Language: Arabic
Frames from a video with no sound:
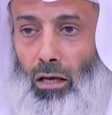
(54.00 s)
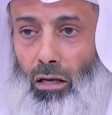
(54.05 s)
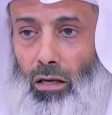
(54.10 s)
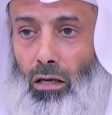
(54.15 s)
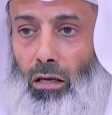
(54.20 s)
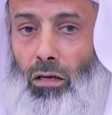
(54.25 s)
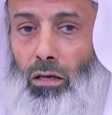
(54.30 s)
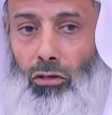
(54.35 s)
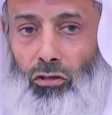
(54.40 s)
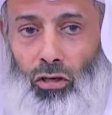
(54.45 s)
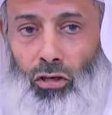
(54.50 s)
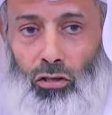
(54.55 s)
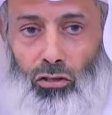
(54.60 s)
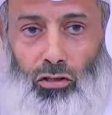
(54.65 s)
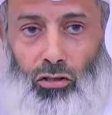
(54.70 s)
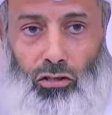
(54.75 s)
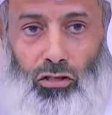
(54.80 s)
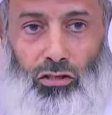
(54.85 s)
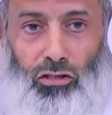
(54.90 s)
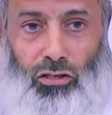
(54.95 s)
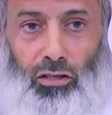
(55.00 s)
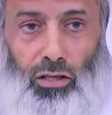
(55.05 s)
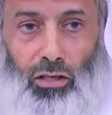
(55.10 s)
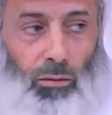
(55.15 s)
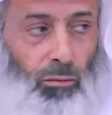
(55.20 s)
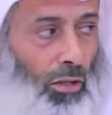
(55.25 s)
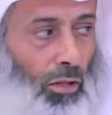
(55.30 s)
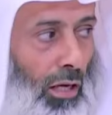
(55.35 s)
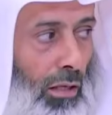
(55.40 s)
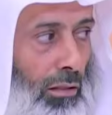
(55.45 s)
ايش نقصد سلسله
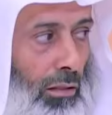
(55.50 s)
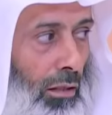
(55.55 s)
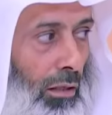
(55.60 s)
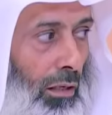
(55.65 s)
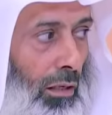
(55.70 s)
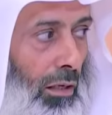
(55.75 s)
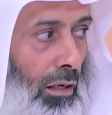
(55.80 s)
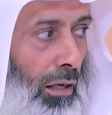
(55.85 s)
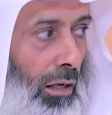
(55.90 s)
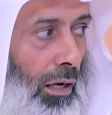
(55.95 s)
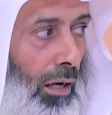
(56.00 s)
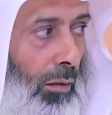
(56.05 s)
الامداد ابو